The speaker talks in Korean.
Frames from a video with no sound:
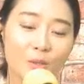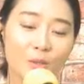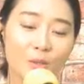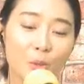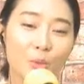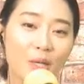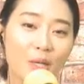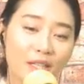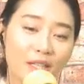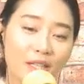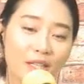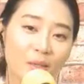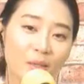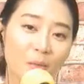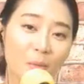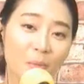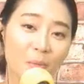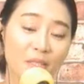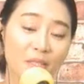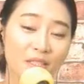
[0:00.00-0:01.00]
소중한
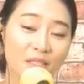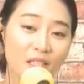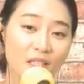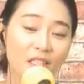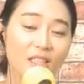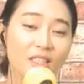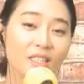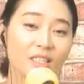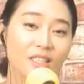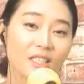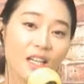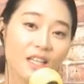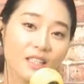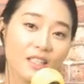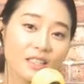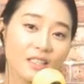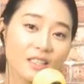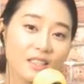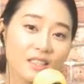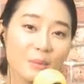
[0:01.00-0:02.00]
사람의 빈자리는
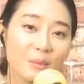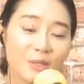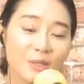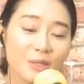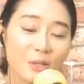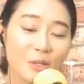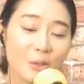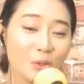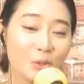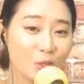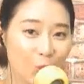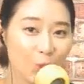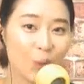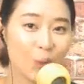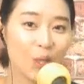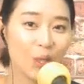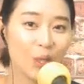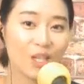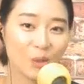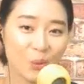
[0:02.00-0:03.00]
시간이 지나면서
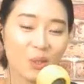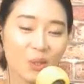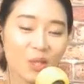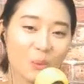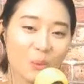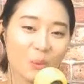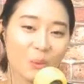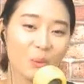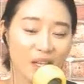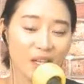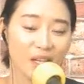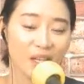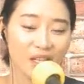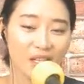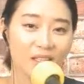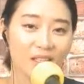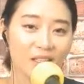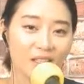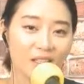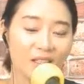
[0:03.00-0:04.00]
치유가 된다고
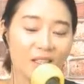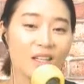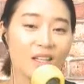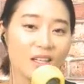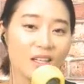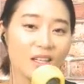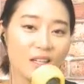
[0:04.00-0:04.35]
얘기들